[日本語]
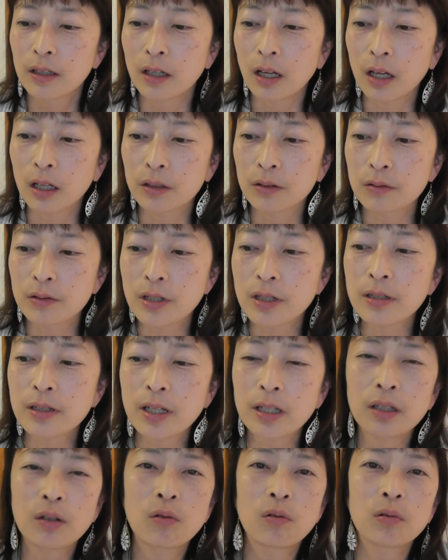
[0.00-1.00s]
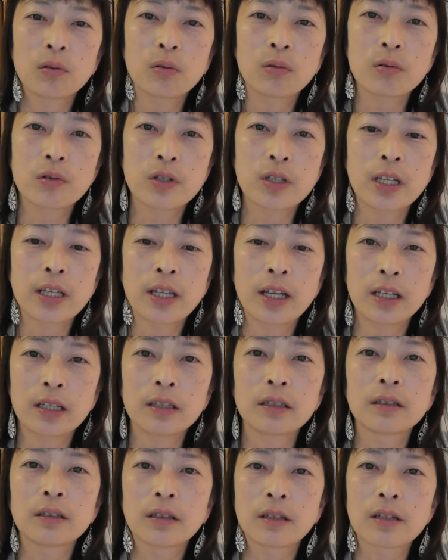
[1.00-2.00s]
あの実際に行動してな
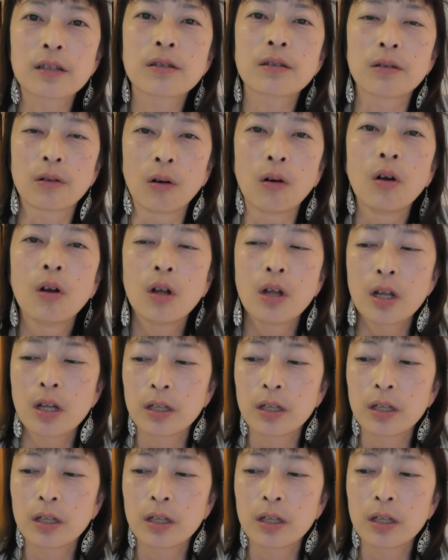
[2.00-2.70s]
いんですよ。